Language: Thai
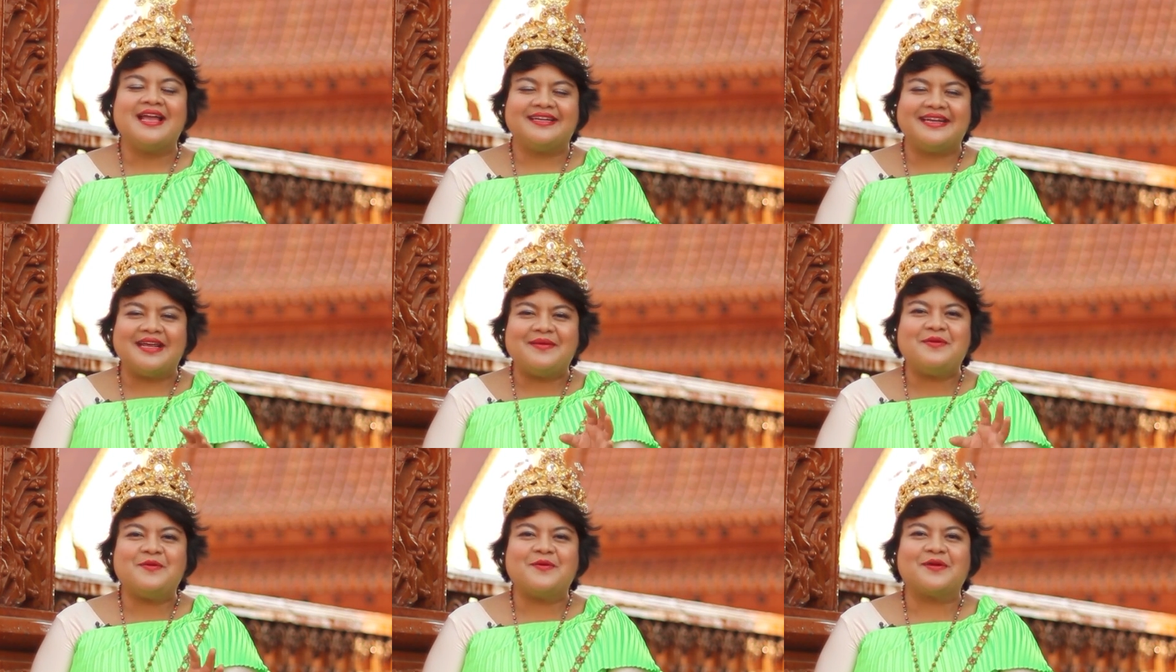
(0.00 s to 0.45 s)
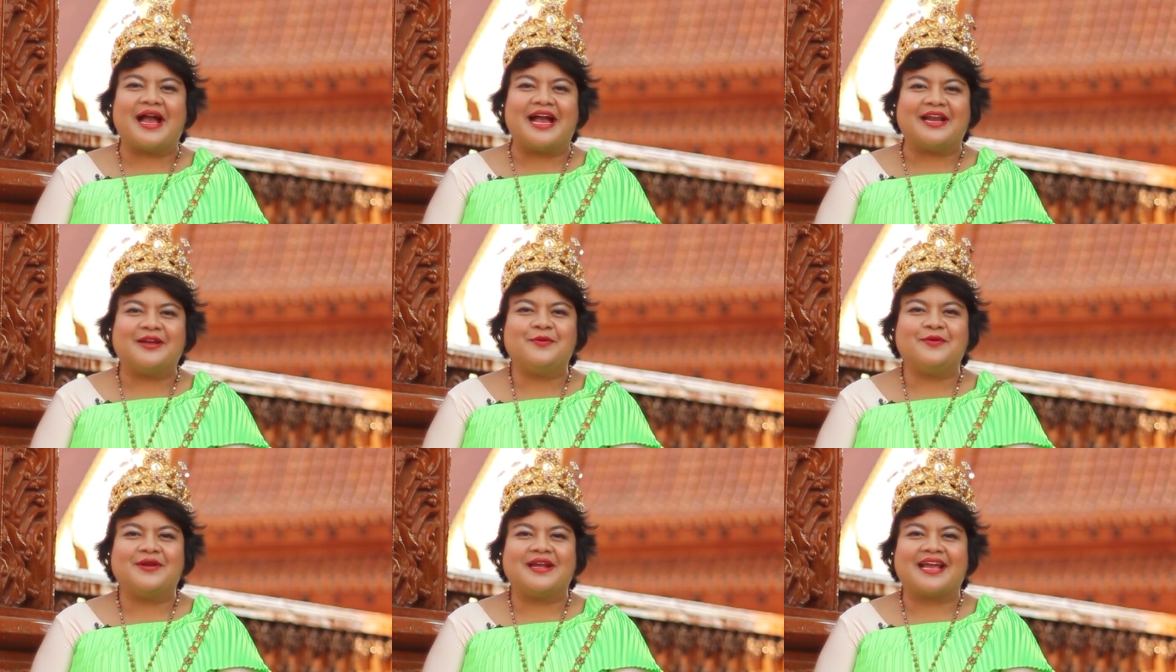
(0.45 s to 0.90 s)
ได้มีโอกา
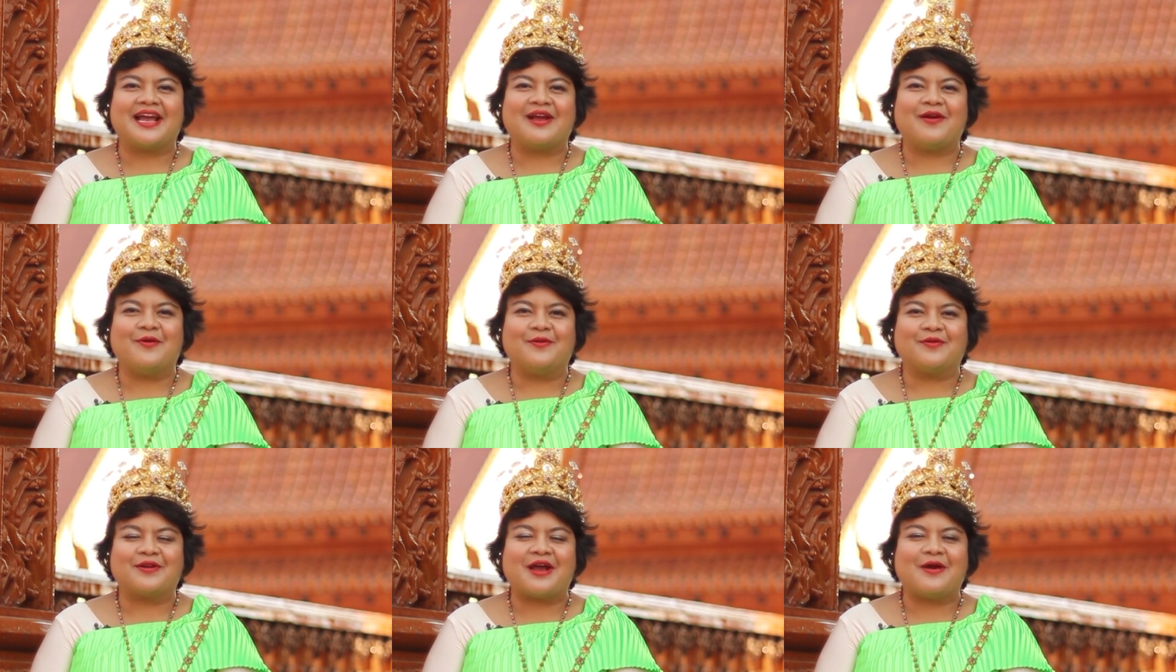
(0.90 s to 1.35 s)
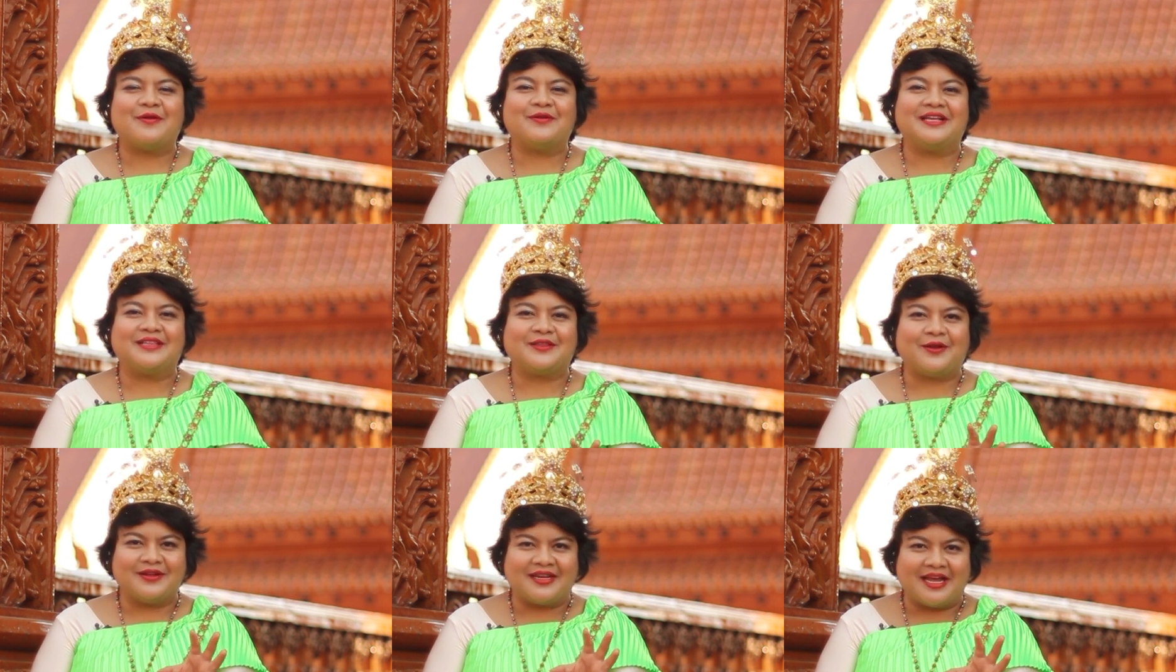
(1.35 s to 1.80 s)
สดูรายการของเรา
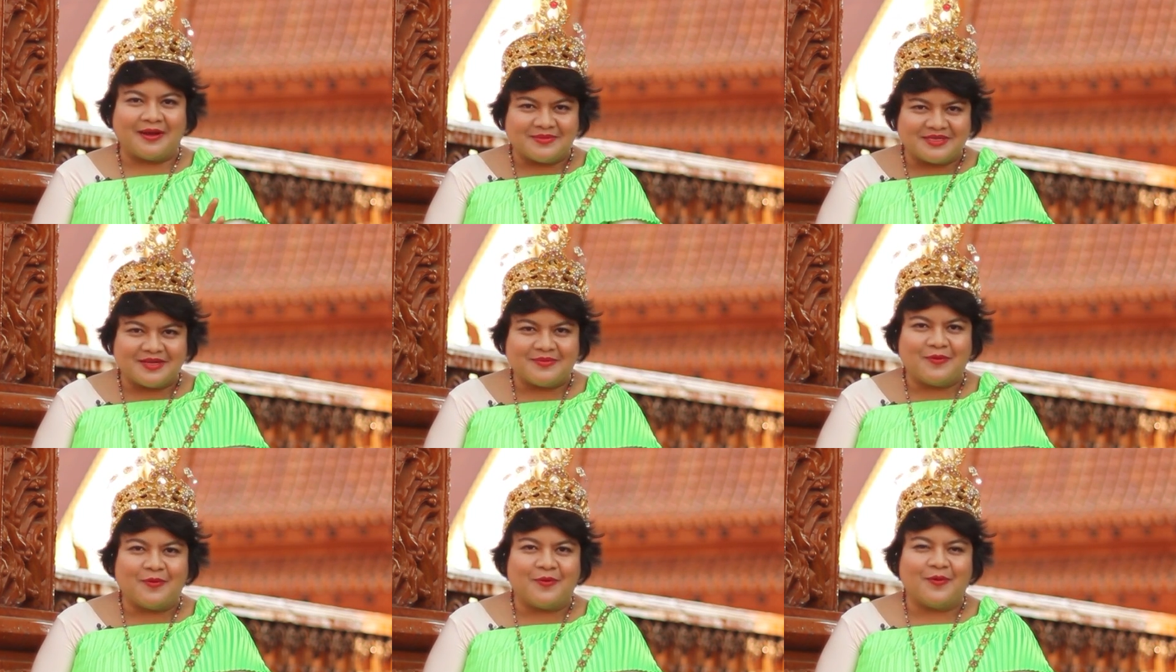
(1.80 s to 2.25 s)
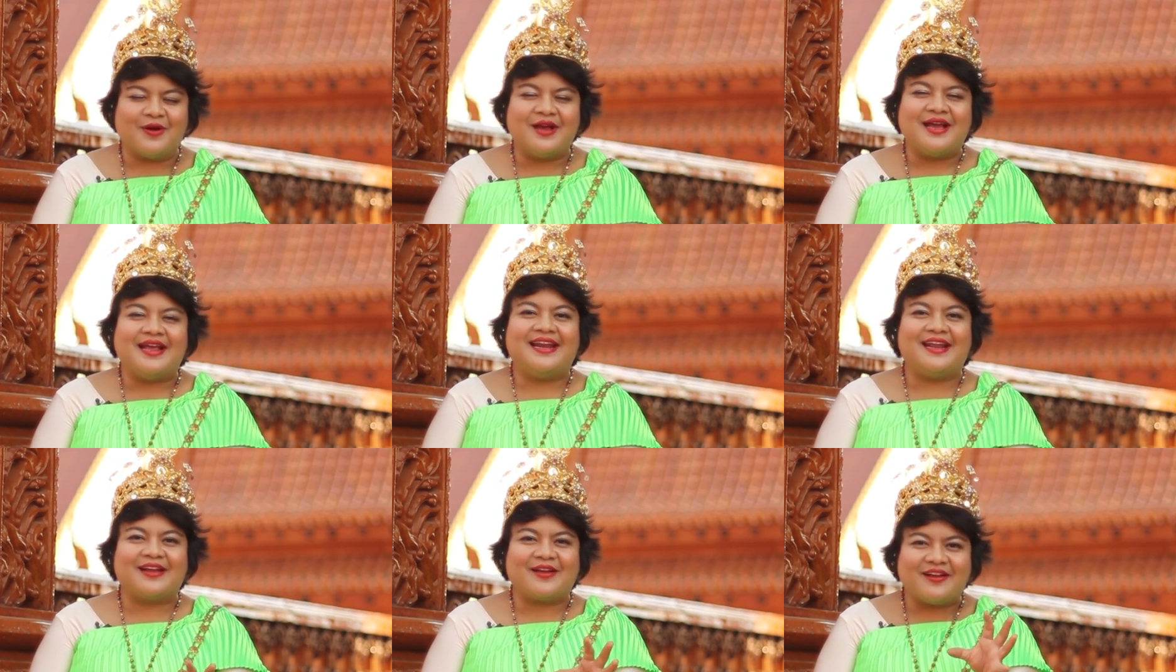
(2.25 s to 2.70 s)
ในตอนทำสบู่
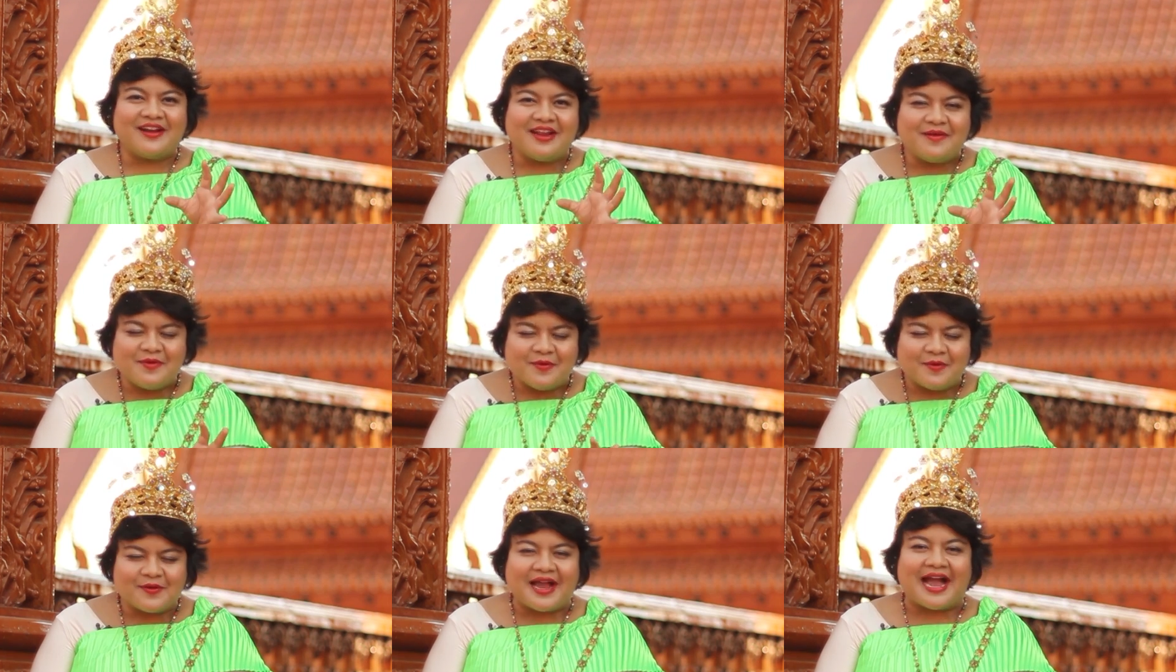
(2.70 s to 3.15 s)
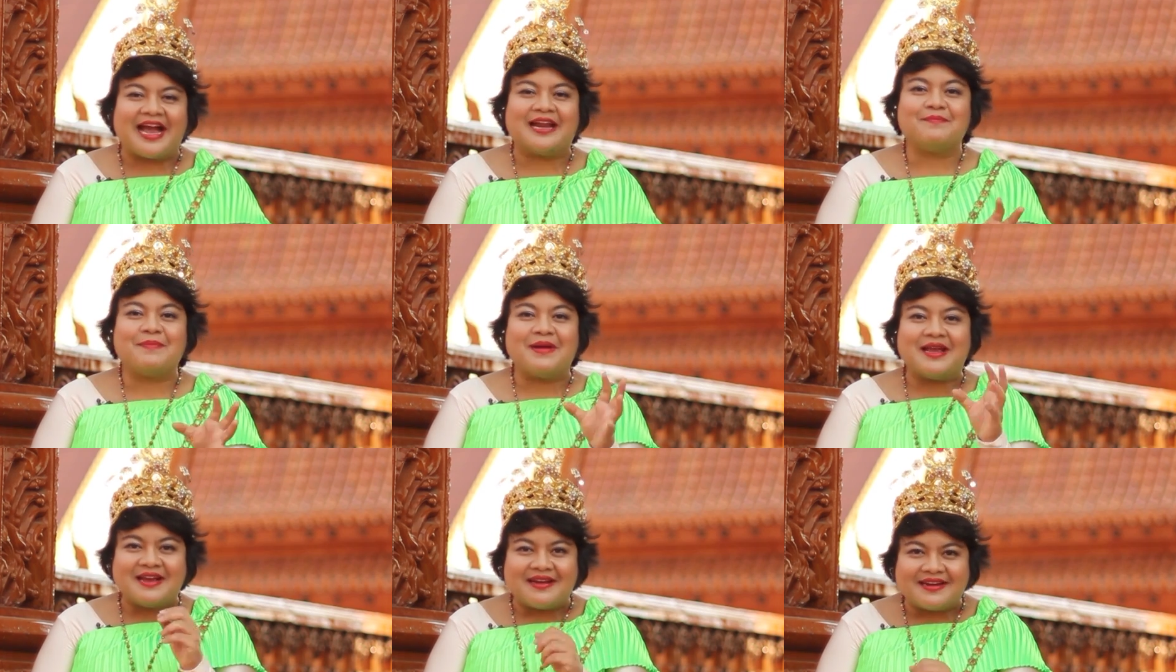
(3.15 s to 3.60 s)
และก็ได้มีโอกาส
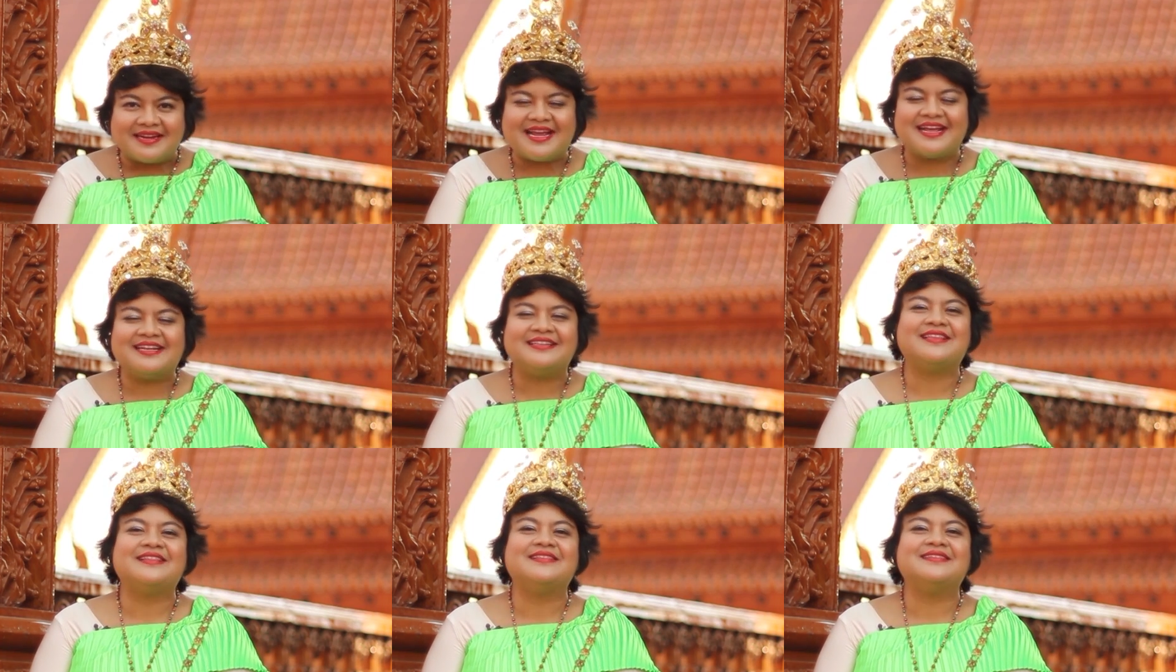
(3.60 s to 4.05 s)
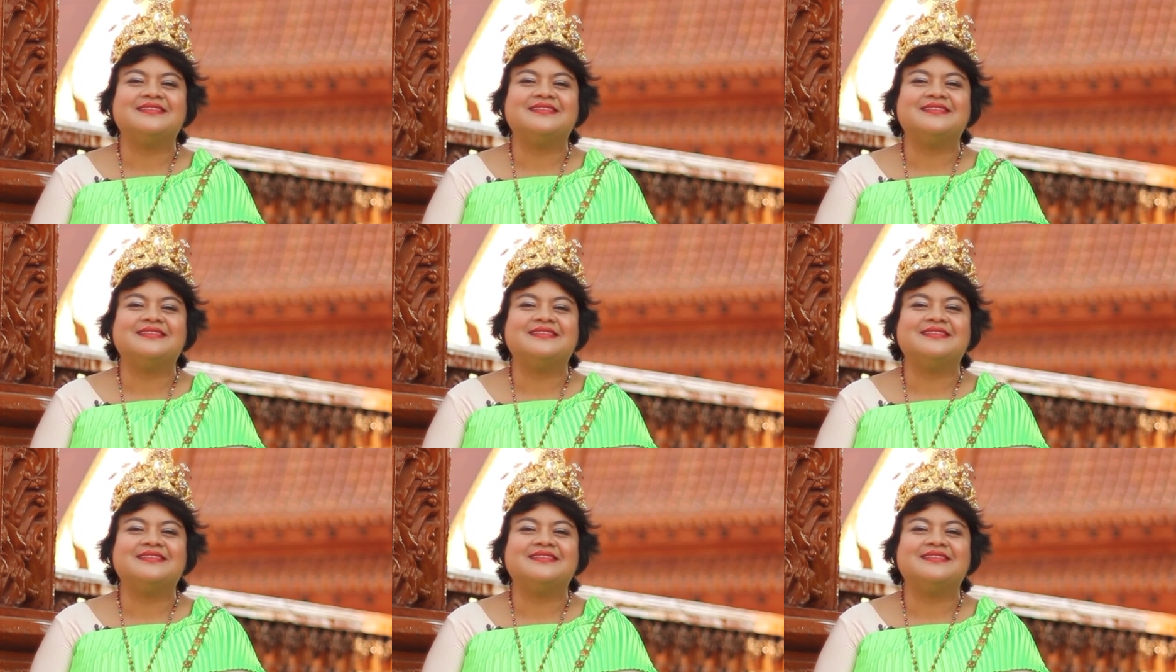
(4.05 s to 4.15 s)
ไปเรียน